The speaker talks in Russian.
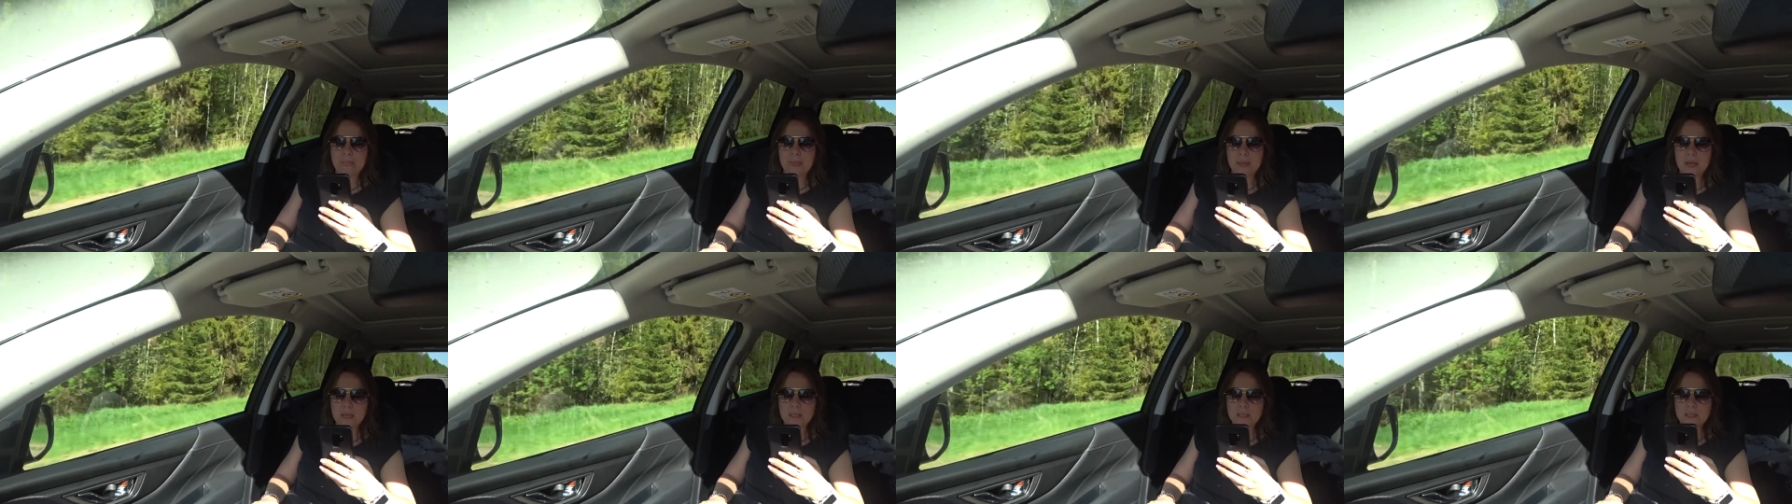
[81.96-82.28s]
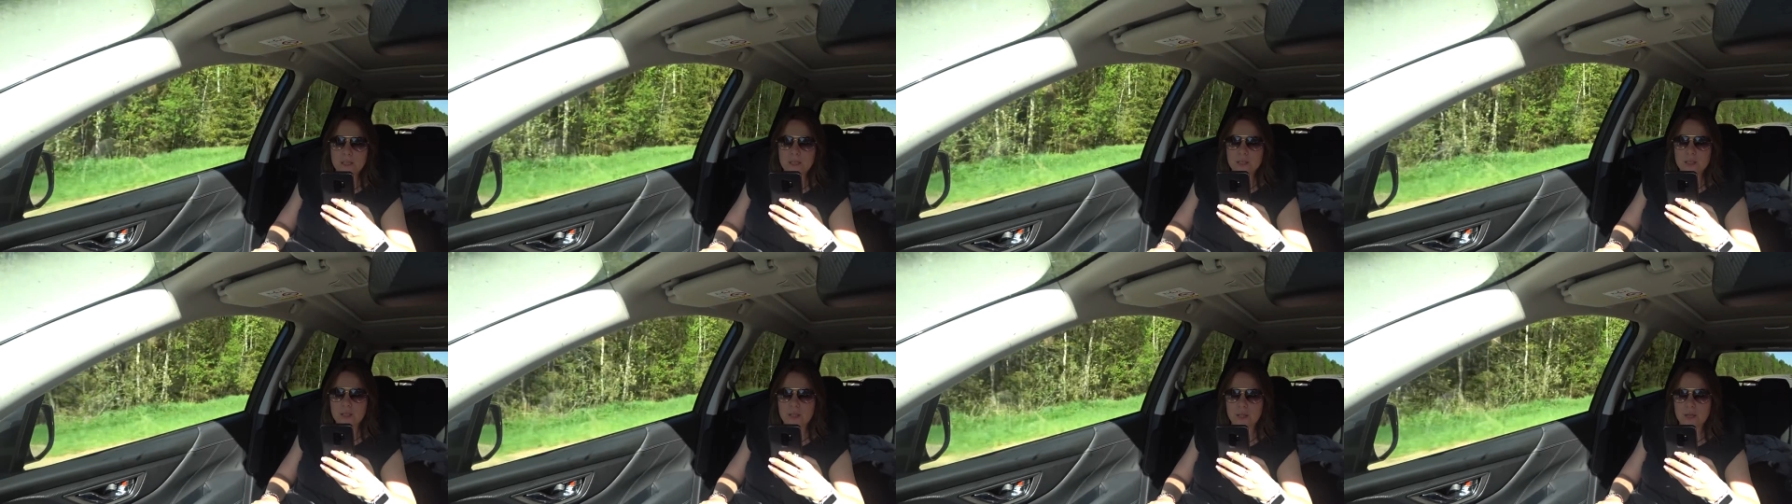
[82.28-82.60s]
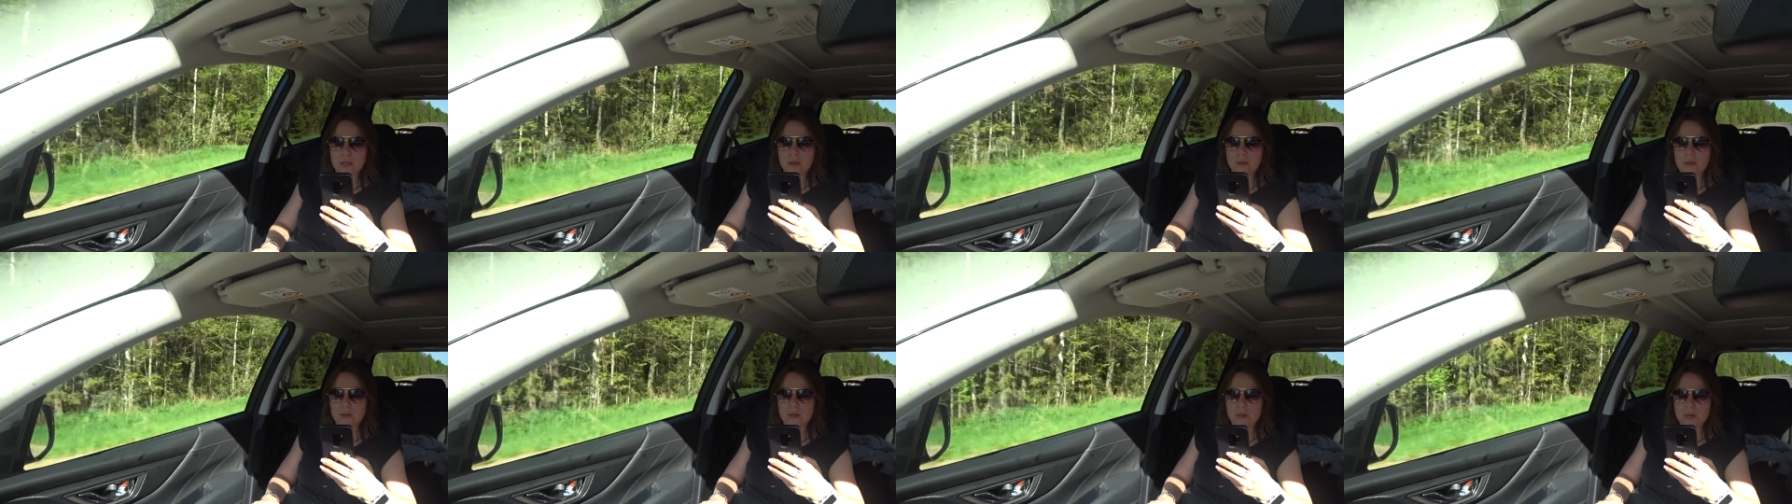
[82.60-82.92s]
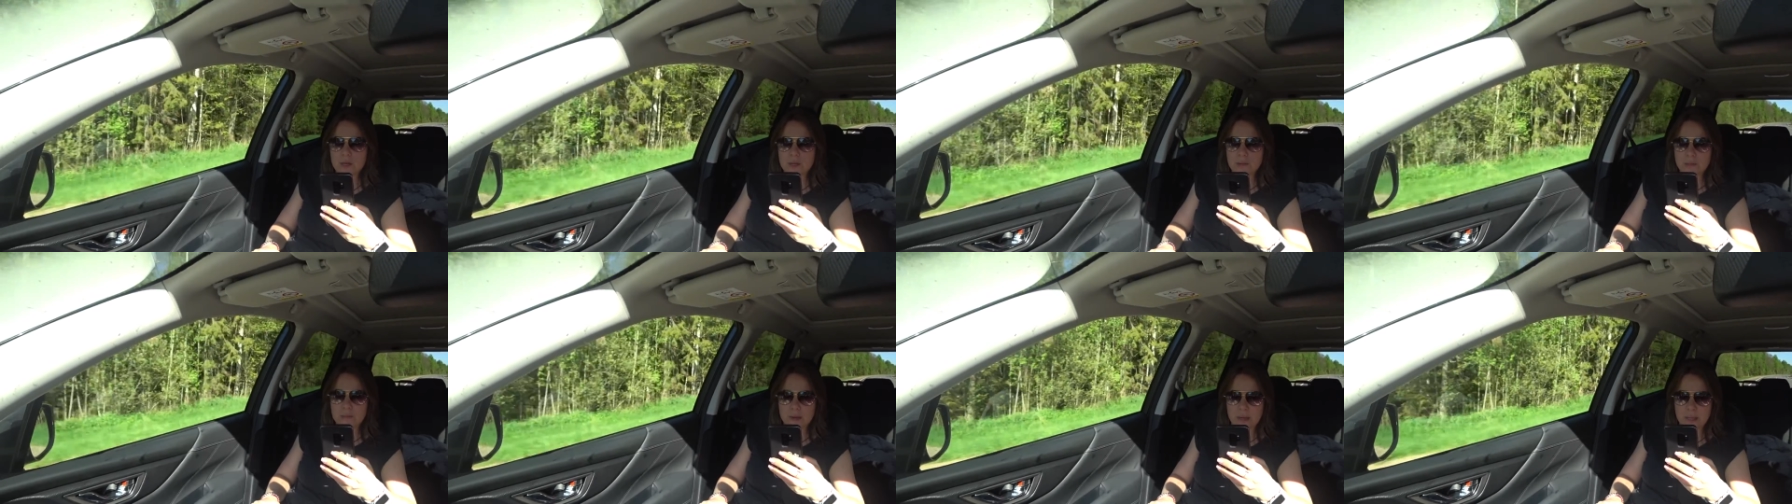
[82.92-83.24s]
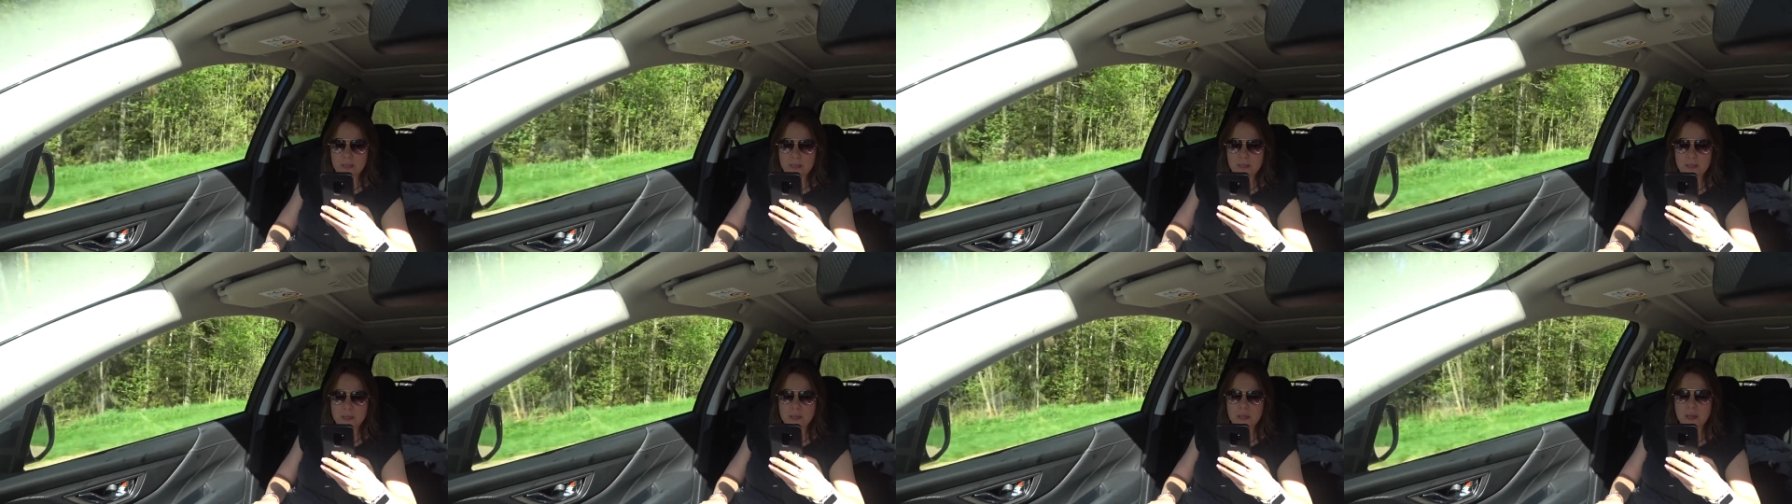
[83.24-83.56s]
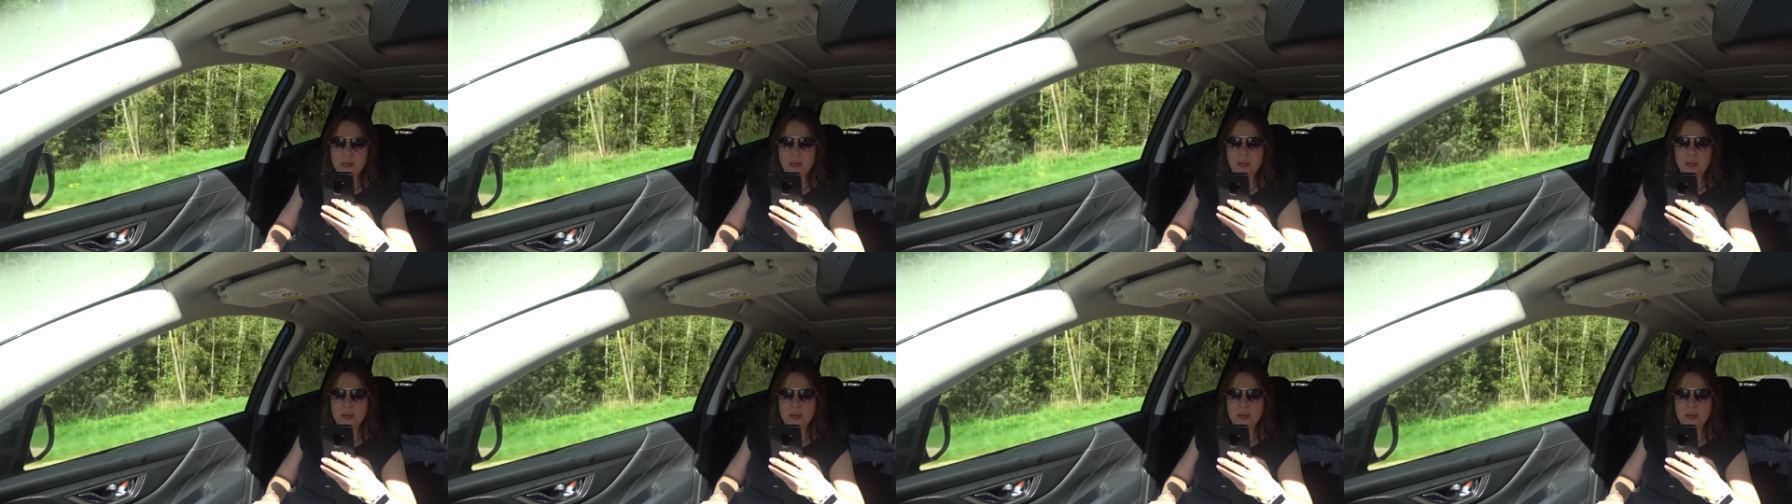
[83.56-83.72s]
Я с ней стараюсь заниматься,